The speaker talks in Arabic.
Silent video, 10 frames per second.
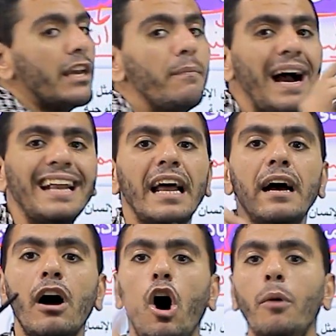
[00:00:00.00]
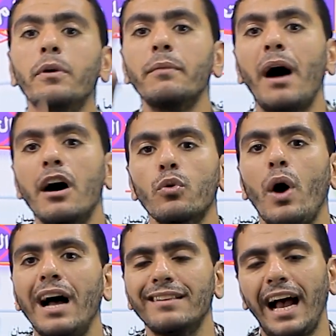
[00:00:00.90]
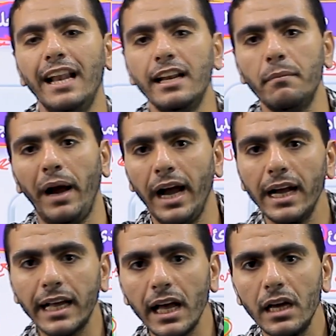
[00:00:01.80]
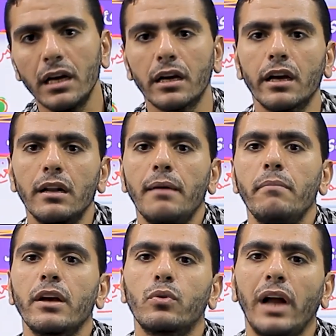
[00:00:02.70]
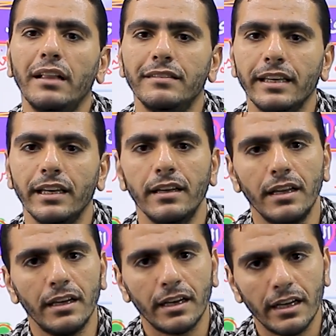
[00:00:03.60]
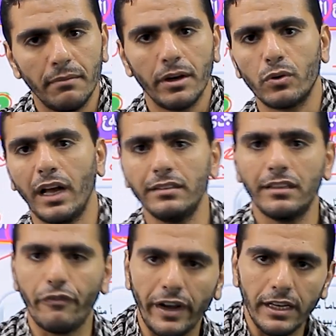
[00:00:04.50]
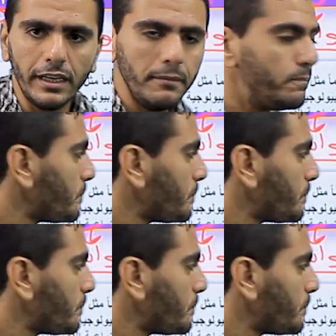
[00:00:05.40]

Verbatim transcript: يبقى انا عمري ما هروح اتعلم حاجه غير لما يكون عندي ايه غير لما يكون عندي دافع ليه